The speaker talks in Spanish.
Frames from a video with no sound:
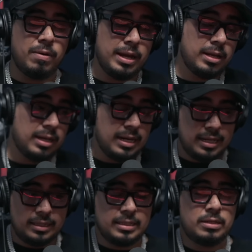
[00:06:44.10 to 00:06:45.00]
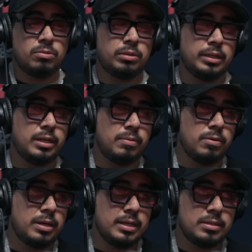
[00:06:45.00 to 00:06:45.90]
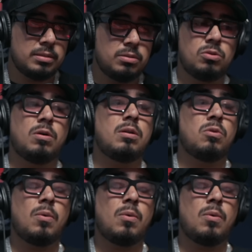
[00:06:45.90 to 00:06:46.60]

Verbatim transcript: güey, la neta, si no te equivocas, no, no